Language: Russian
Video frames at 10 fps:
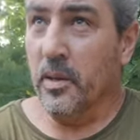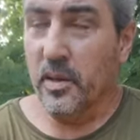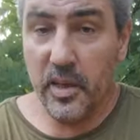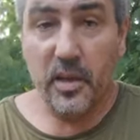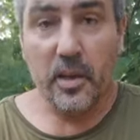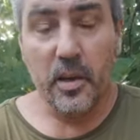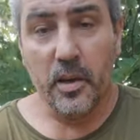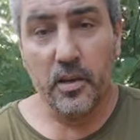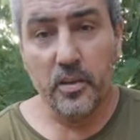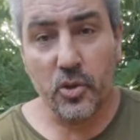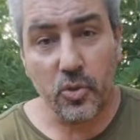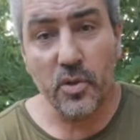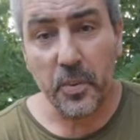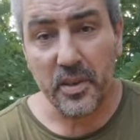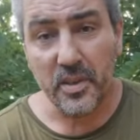И ничего не
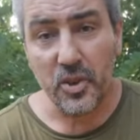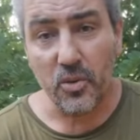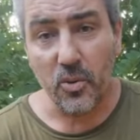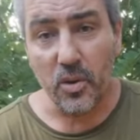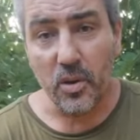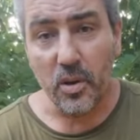произошло.